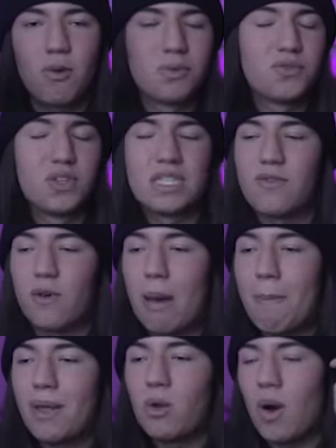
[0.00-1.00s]
como se fosse a
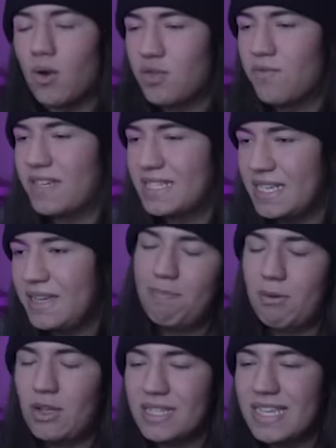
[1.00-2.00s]
forma manual de fazer.
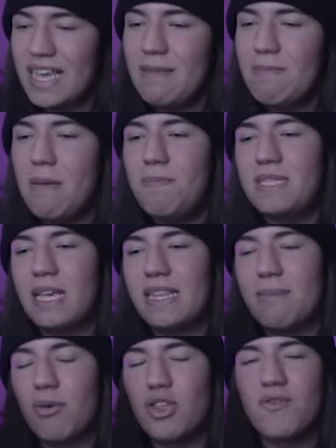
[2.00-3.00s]
Pelo SQL Map você
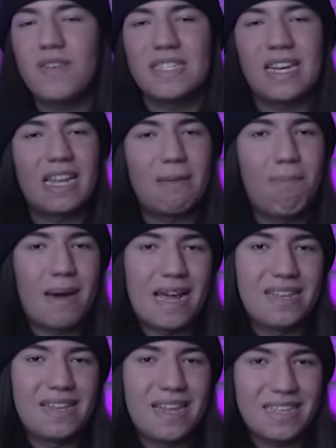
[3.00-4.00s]
até pode fazer aquela
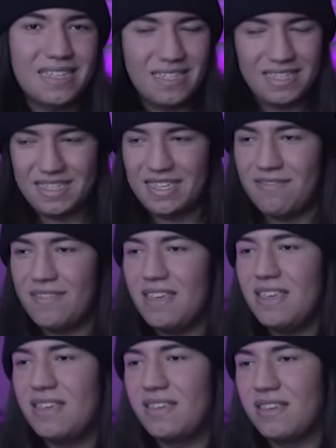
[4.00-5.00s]
parada lá que você vê
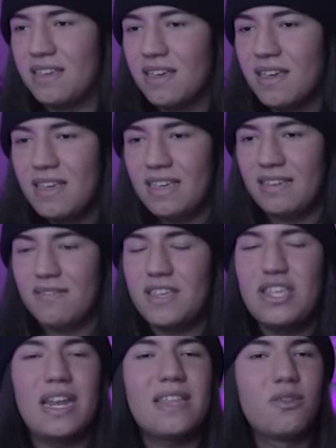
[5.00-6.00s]
em... que vê
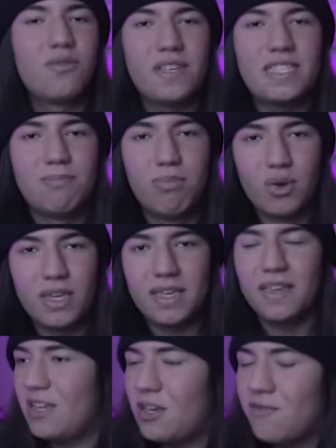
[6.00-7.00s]
direto no
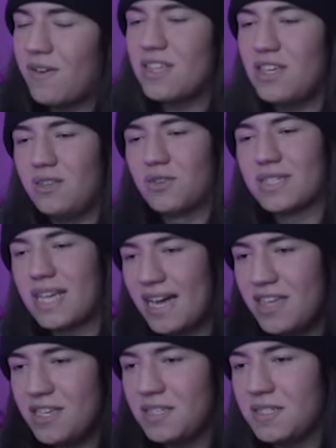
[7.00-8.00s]
Facebook, nego invadindo
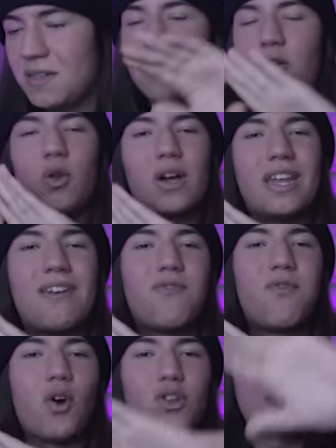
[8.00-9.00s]
sites, e aí colocando na
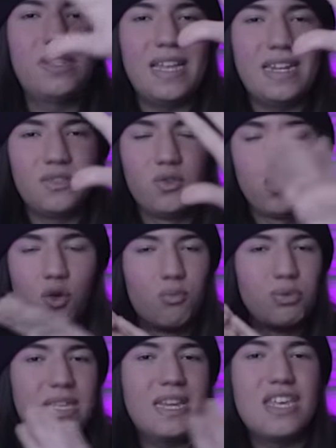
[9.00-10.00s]
foto deles, do
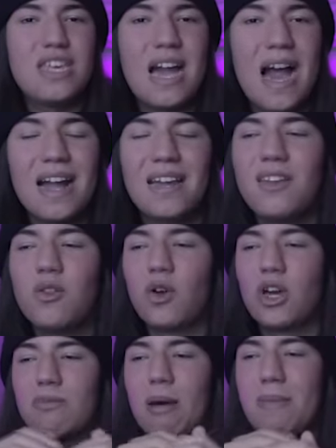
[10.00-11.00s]
grupo deles de hacker e
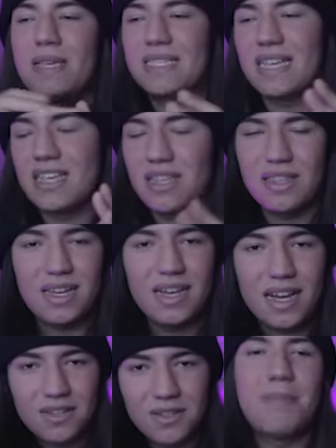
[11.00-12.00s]
colocando uma mensagem, tá
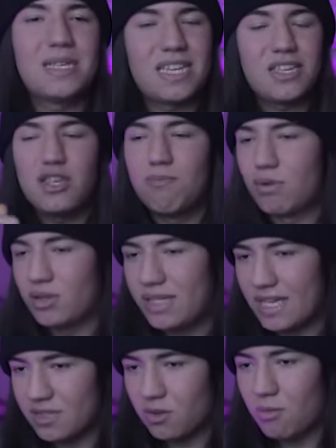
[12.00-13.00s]
ligado? Uma mensagem de
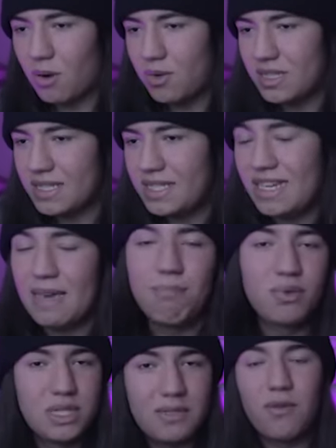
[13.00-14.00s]
protesto, alguma coisa assim. É
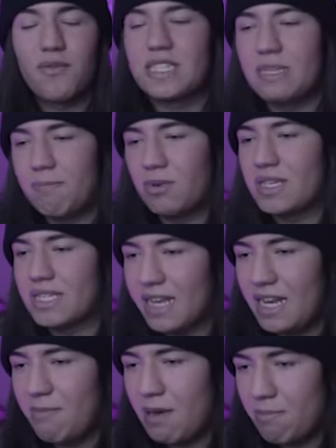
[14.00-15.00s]
possível fazer pelo
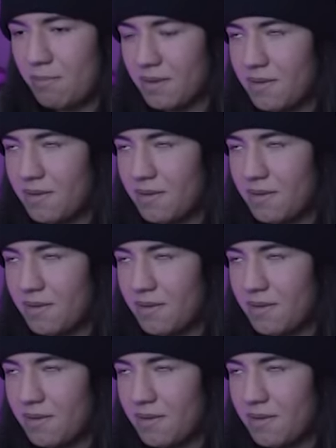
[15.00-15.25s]
SQL Map.